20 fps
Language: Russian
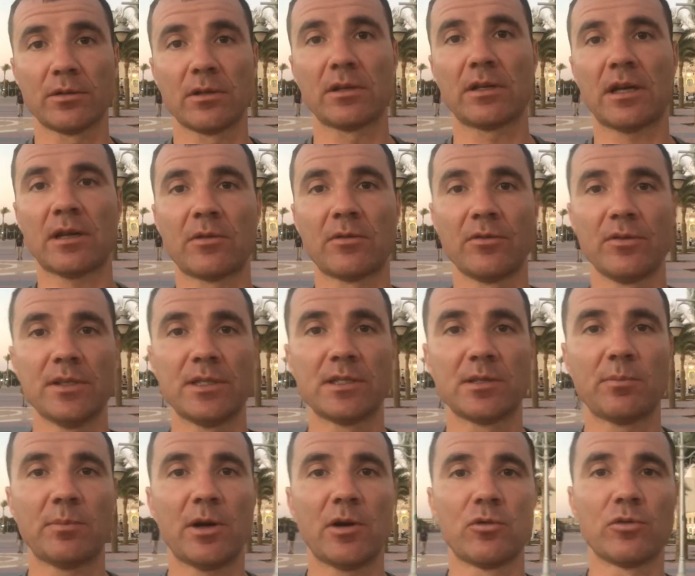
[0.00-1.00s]
как вы
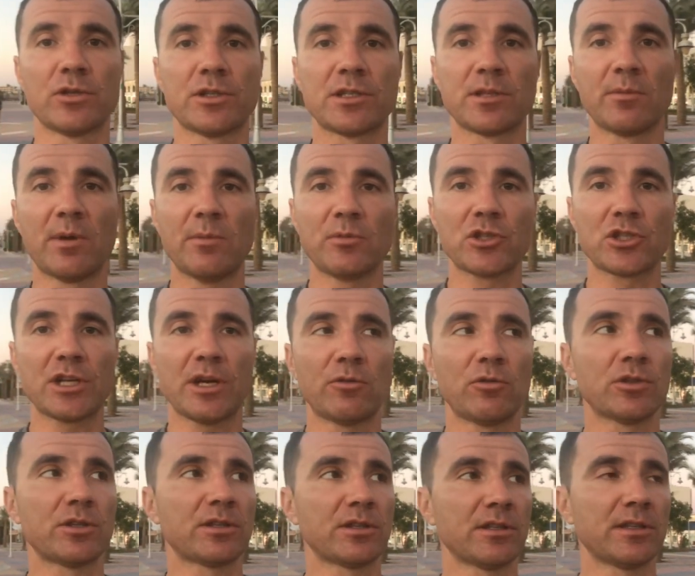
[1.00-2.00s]
видите, по улице Мамша,
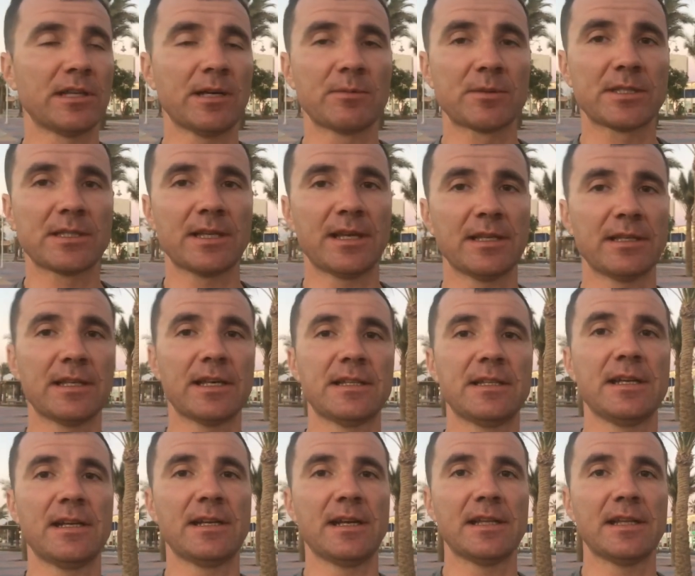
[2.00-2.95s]
вот э, там стоят отели,